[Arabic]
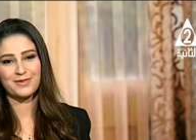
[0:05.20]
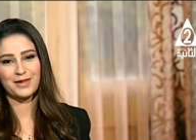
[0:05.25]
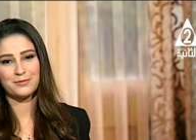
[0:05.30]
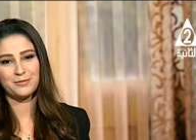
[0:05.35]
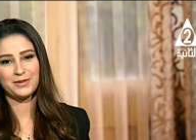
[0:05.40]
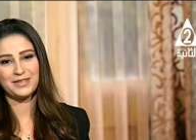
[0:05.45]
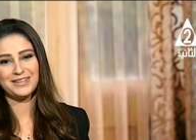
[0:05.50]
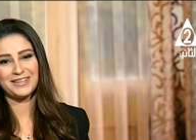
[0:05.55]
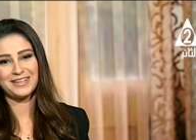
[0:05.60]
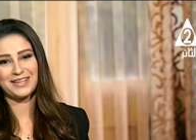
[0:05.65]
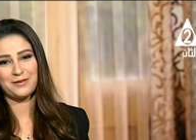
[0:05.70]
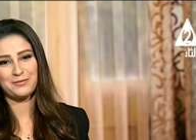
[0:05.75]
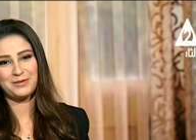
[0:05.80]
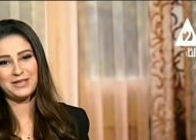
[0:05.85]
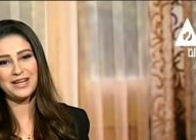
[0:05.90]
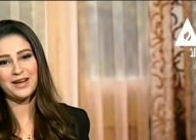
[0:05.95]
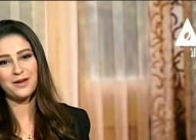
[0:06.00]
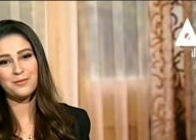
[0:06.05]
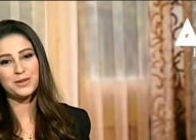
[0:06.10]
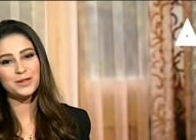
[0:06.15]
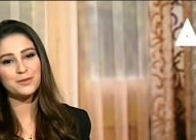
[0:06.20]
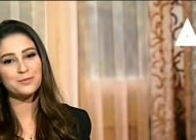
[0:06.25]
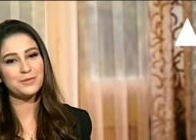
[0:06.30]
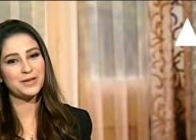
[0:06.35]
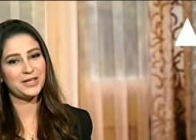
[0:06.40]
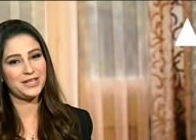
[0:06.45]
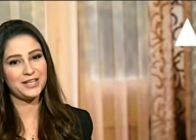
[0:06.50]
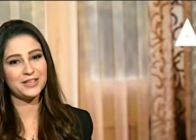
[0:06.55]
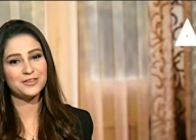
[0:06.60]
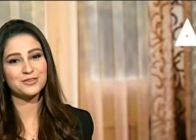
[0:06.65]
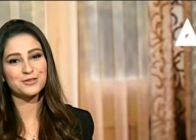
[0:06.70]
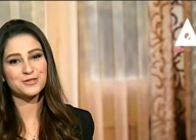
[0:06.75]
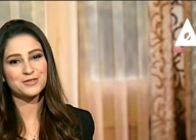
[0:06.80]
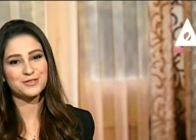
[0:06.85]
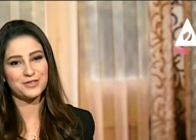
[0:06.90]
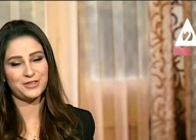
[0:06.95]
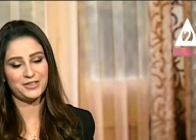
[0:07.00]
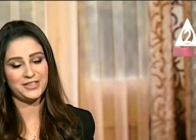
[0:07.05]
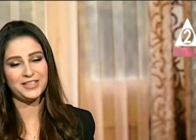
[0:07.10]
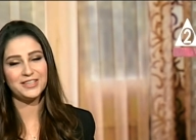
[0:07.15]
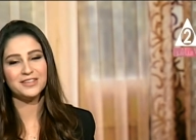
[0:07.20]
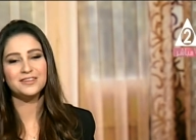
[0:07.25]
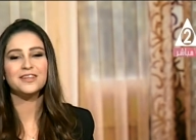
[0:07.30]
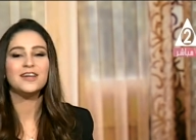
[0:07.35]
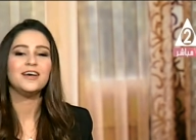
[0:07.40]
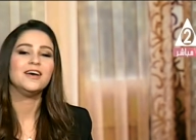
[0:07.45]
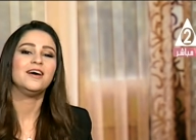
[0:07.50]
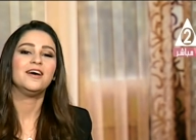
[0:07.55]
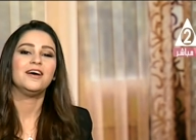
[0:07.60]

بنت جميله من بنات الصعيد